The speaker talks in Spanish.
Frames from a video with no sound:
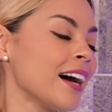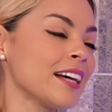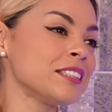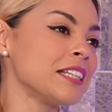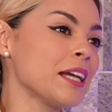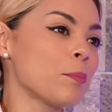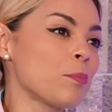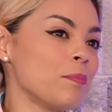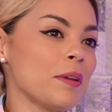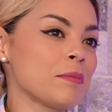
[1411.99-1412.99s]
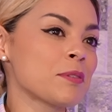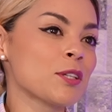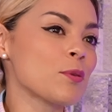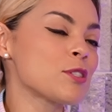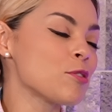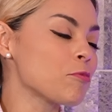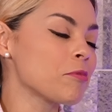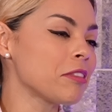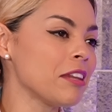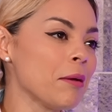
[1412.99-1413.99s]
Así que es cuestión
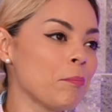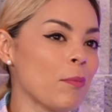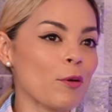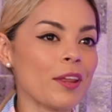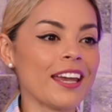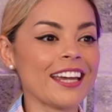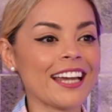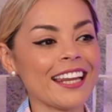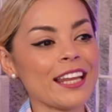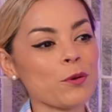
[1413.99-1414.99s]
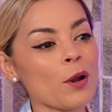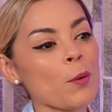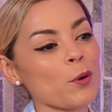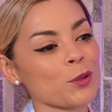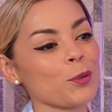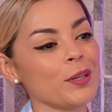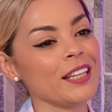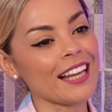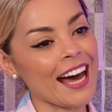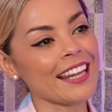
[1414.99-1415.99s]
de tiempo, de que le den una
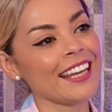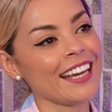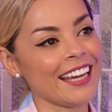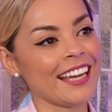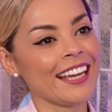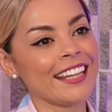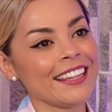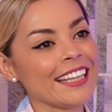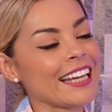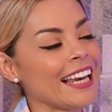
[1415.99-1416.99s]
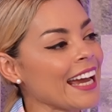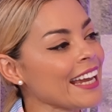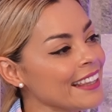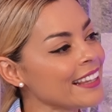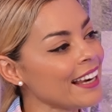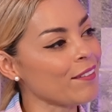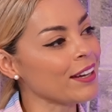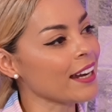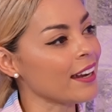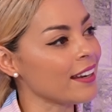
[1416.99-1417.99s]
oportunidad de, que la gente la
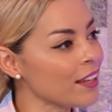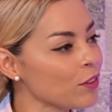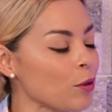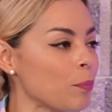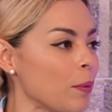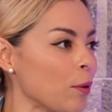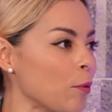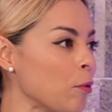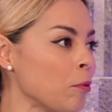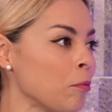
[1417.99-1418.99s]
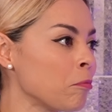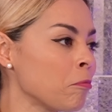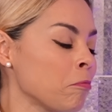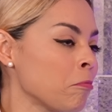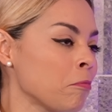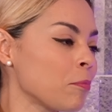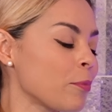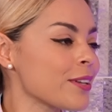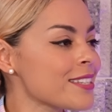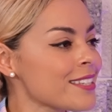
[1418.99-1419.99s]
vaya queriendo, pero pues...